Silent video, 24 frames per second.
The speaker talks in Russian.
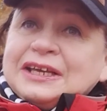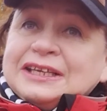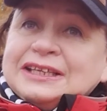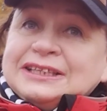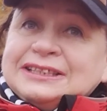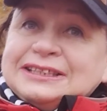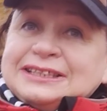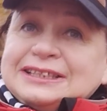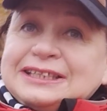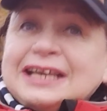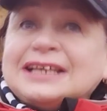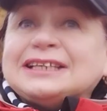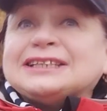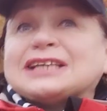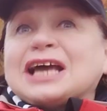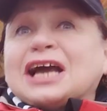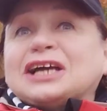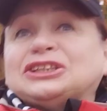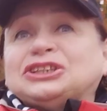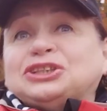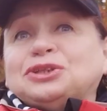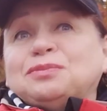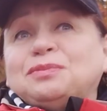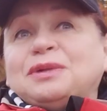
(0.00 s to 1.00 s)
И здесь,
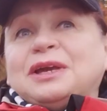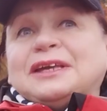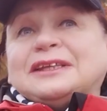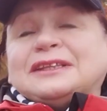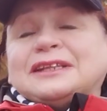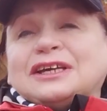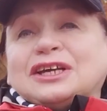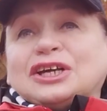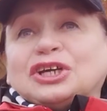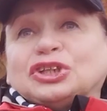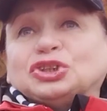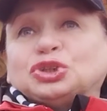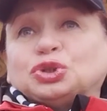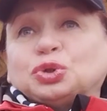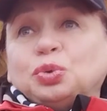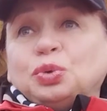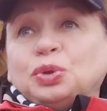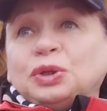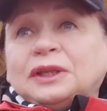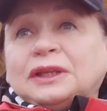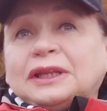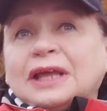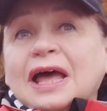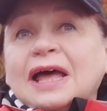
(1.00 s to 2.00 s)
как семейный
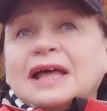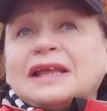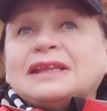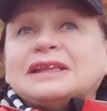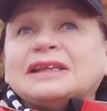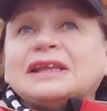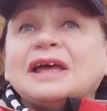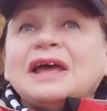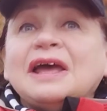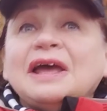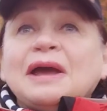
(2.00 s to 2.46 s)
консультант,